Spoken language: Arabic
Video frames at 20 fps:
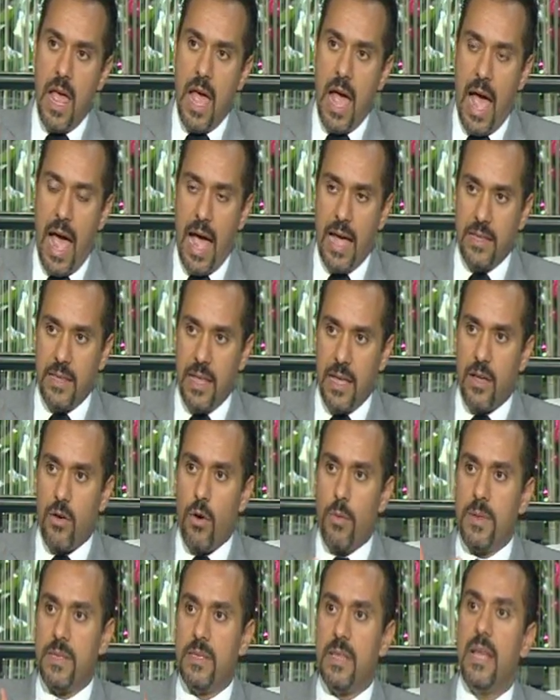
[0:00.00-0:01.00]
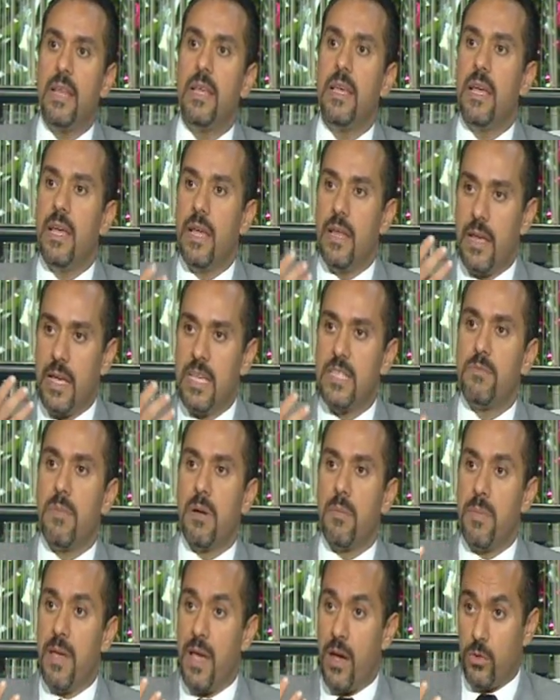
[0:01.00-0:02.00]
حاجتك وبالتالي جسمك
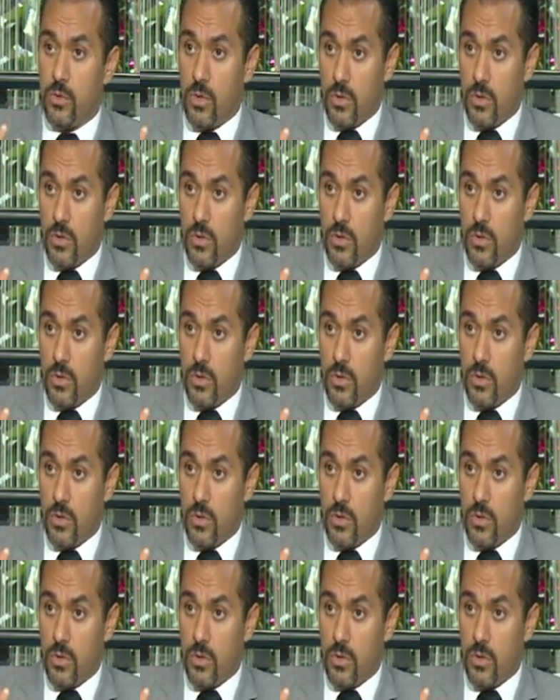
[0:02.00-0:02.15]
بياخد